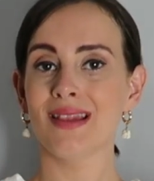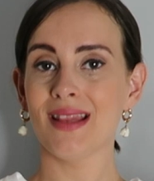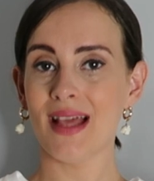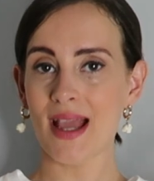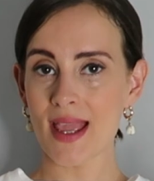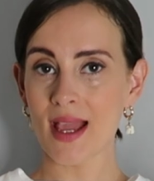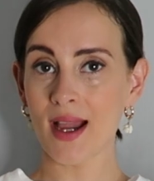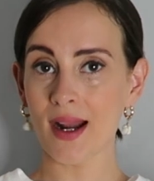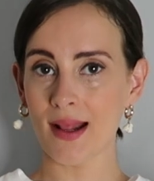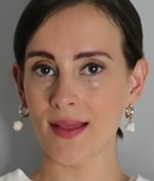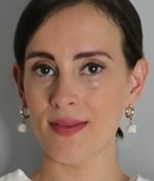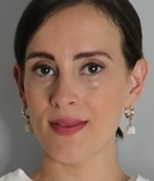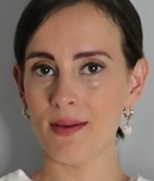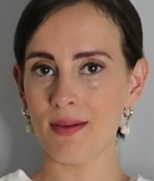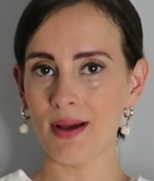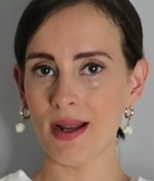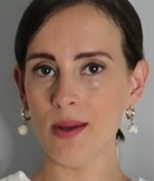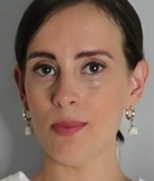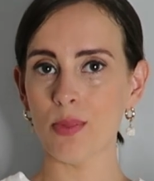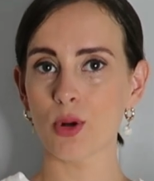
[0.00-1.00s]
Talla
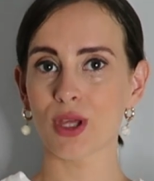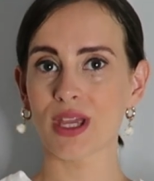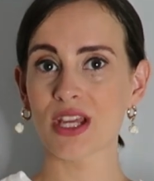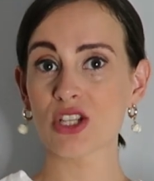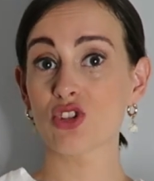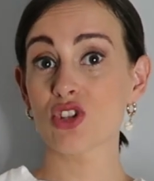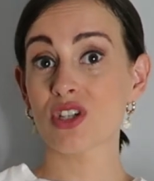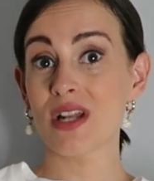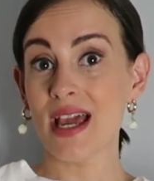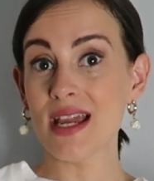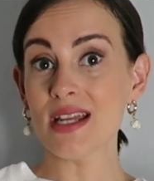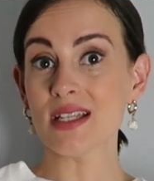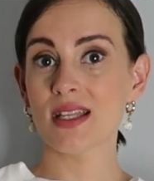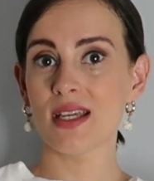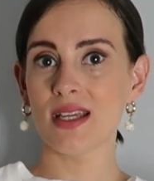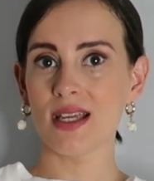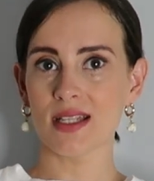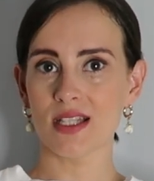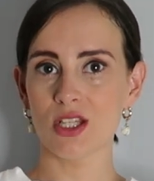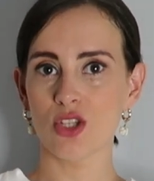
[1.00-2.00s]
grande, ¿vale? Porque esto es la
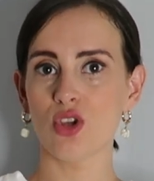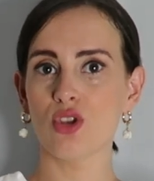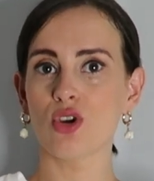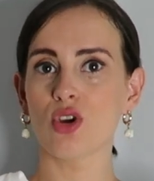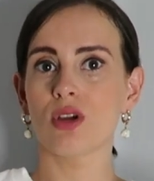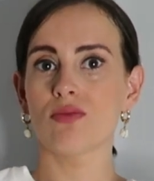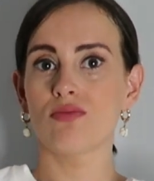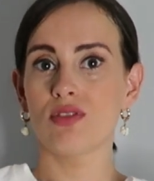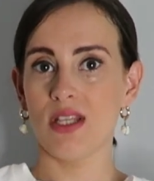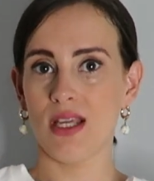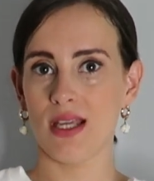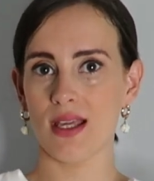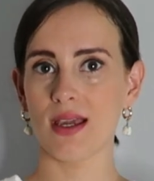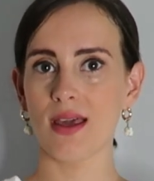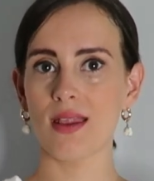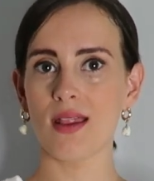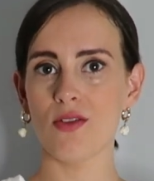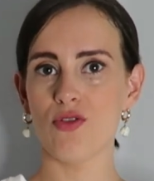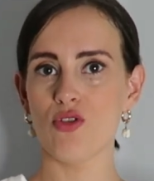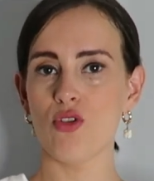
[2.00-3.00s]
S y así todo sigue
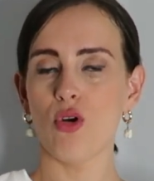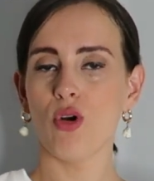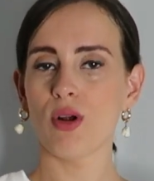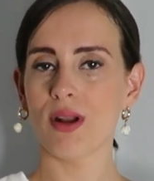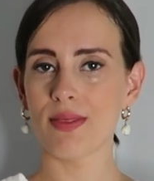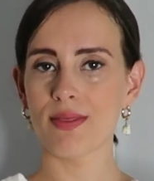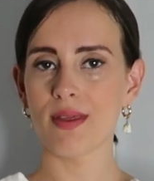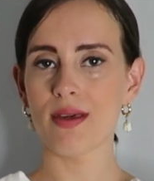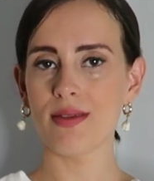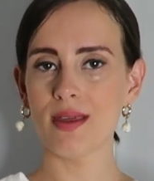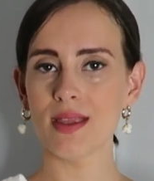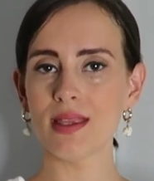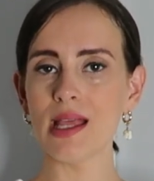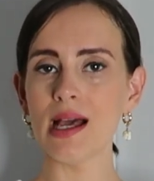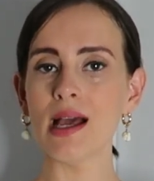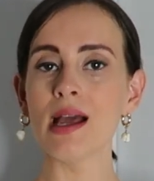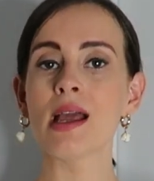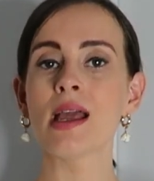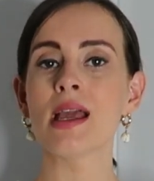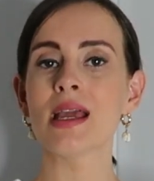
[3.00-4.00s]
quedando
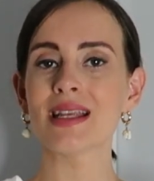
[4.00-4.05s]
grandecita.